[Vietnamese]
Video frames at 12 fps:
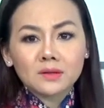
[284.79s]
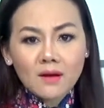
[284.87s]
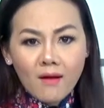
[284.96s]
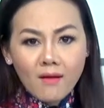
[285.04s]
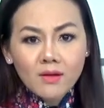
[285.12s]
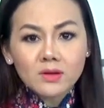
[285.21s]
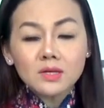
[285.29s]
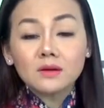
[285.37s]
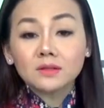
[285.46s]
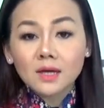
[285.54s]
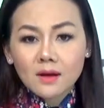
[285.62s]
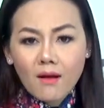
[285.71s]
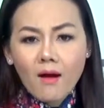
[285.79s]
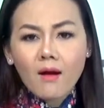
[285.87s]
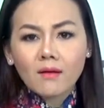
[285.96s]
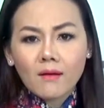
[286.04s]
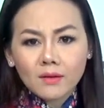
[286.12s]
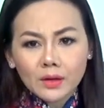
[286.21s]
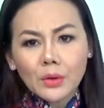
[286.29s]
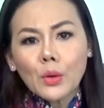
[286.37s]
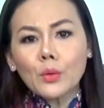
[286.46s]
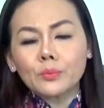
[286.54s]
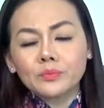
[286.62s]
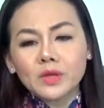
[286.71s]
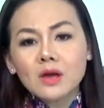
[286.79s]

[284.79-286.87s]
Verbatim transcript: có, nhưng cái khó ló cái khôn.